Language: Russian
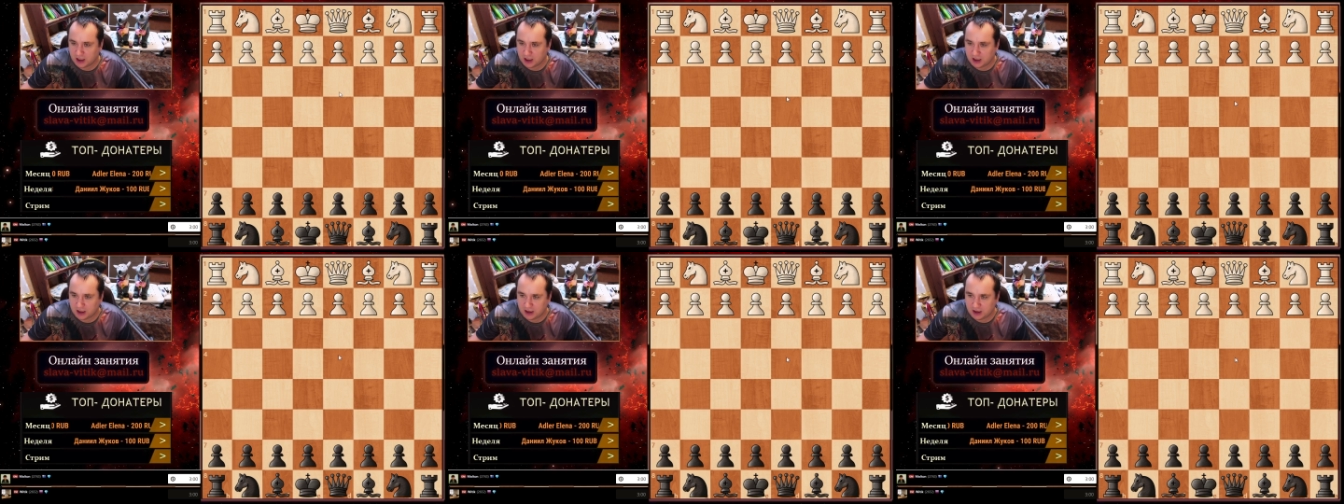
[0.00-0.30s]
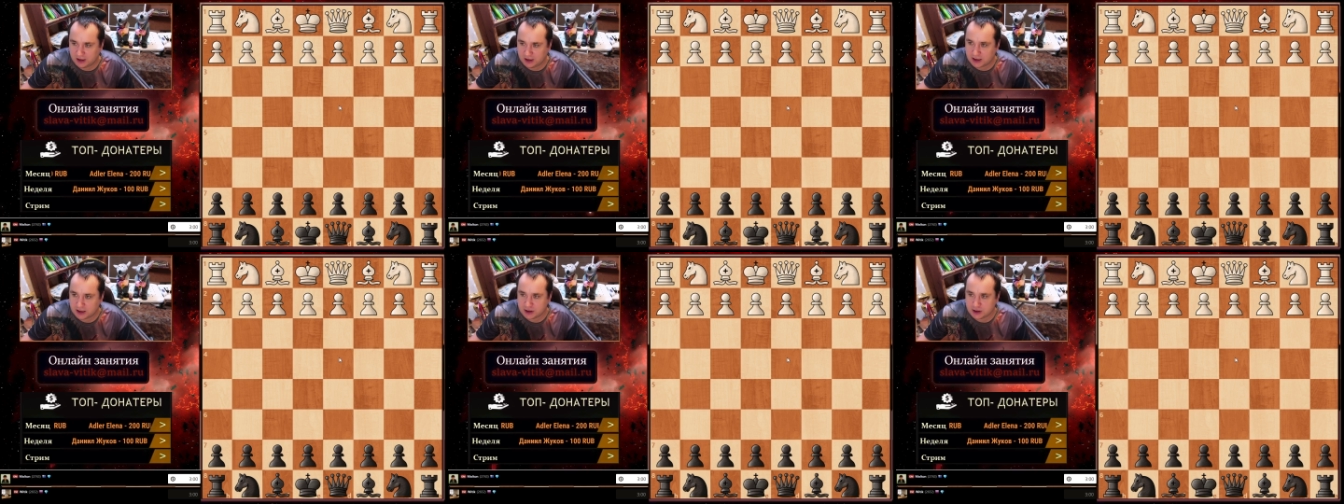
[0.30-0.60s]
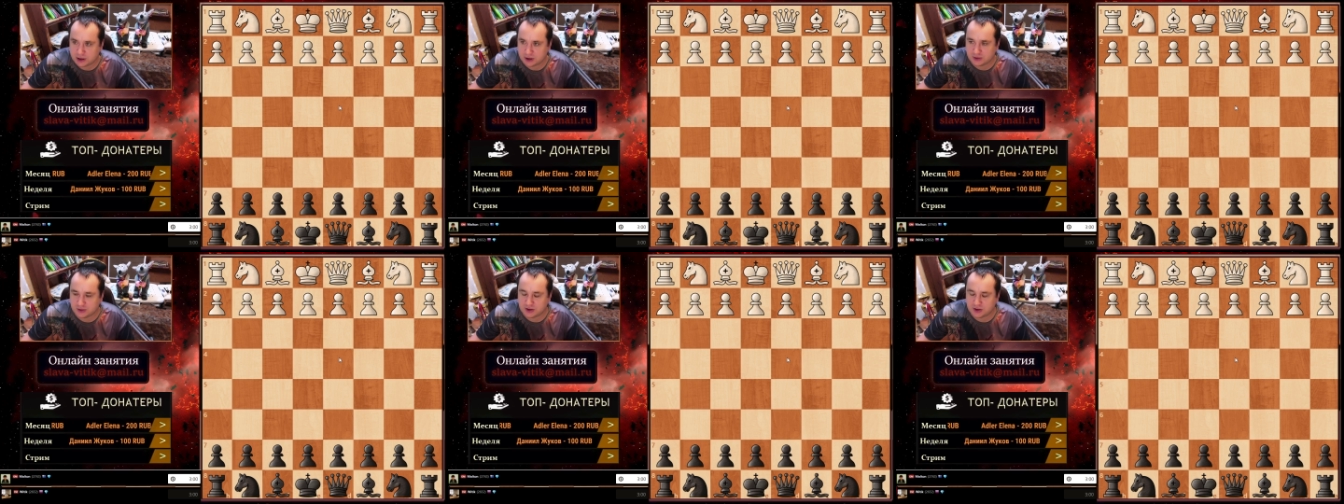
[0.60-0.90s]
И
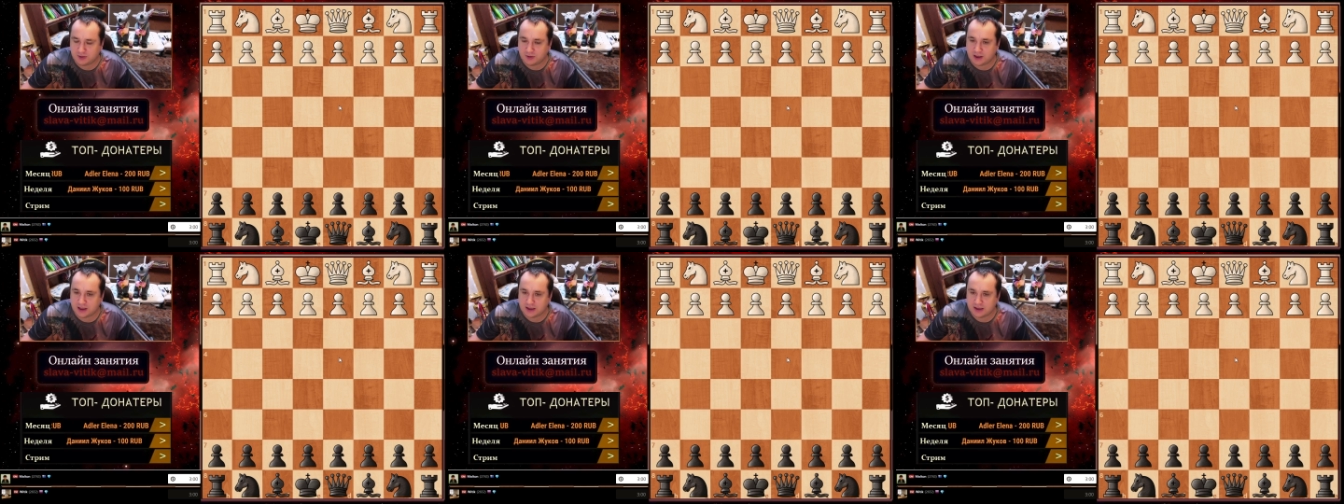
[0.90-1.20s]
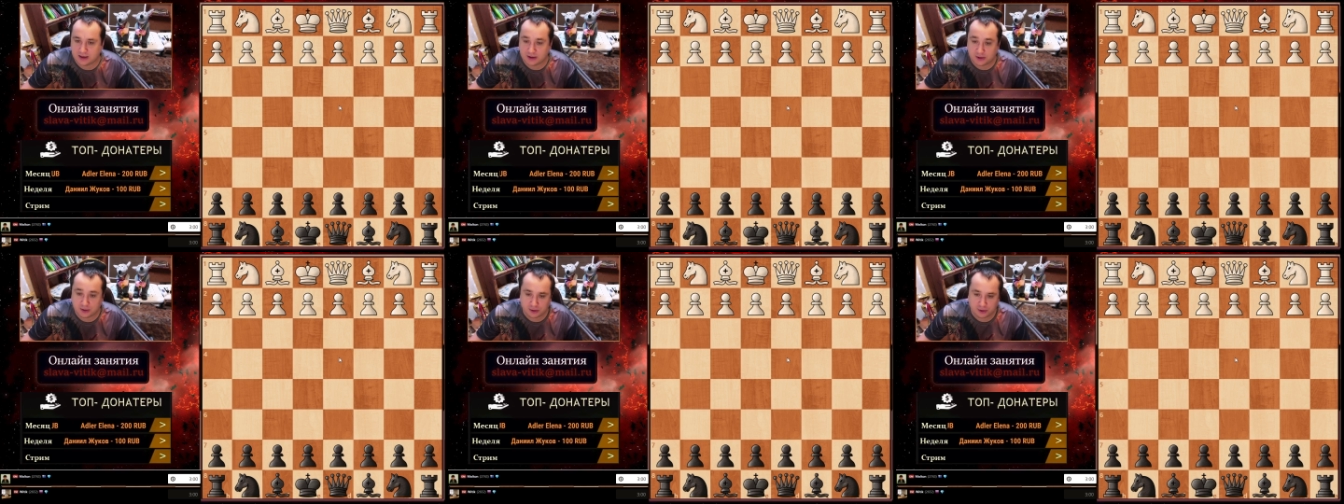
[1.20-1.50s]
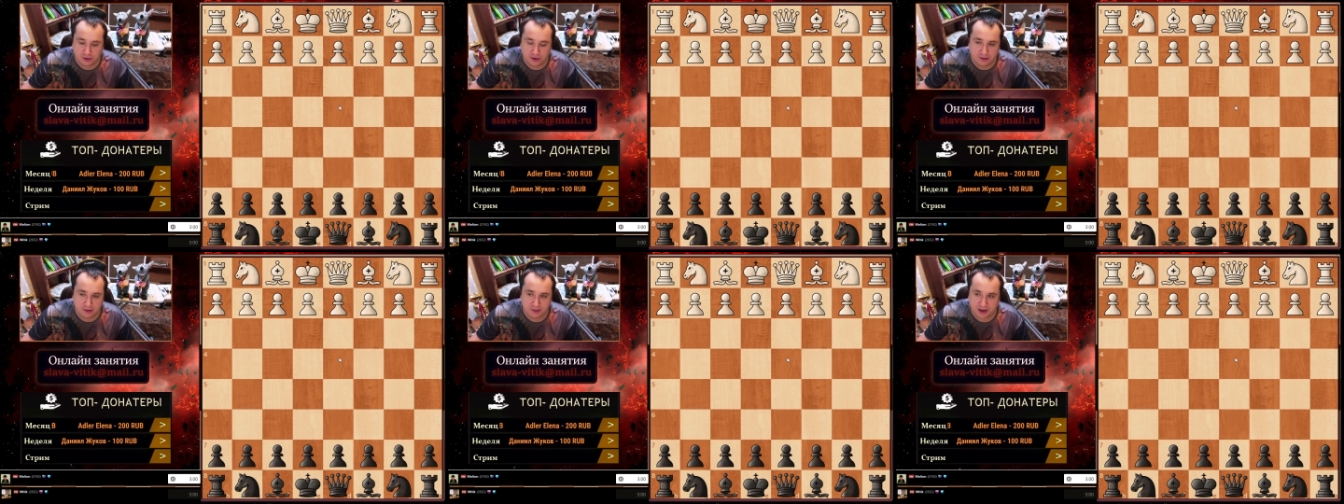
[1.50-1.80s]
начну с партии,
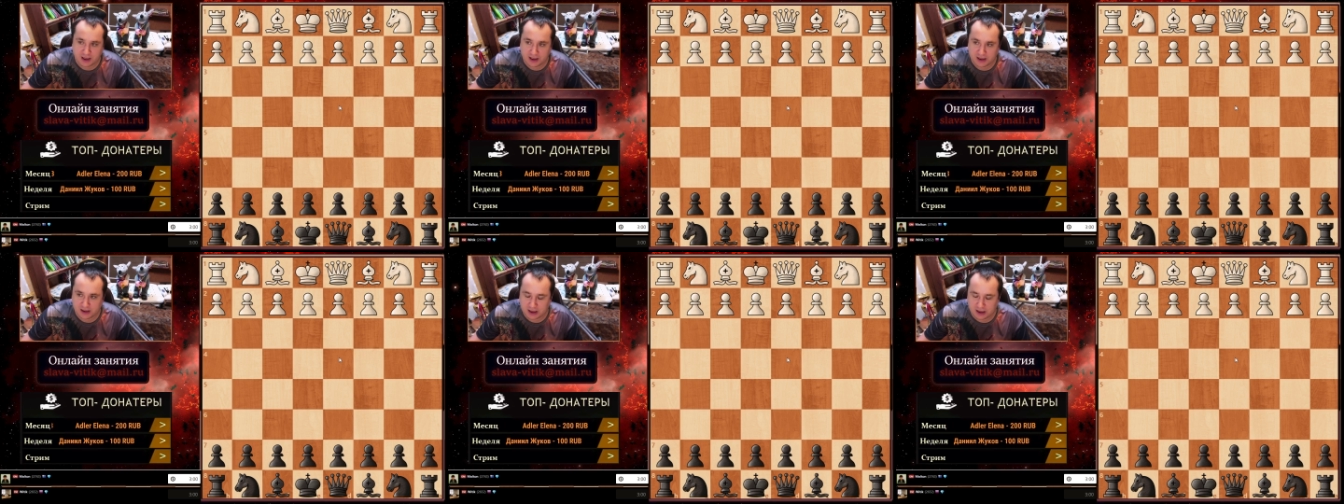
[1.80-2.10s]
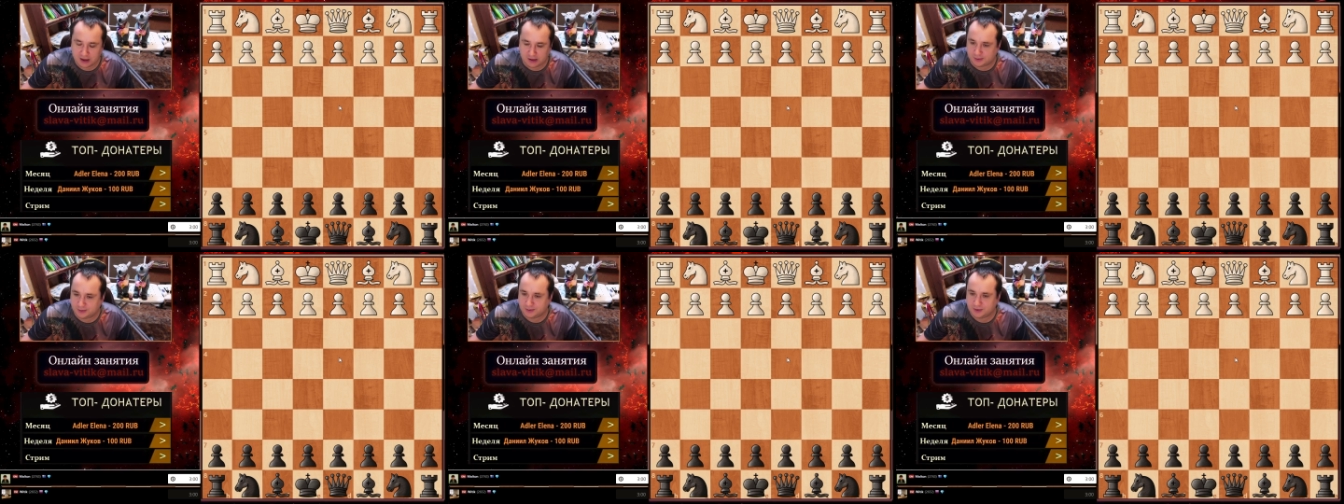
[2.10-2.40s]
которую я проиграл.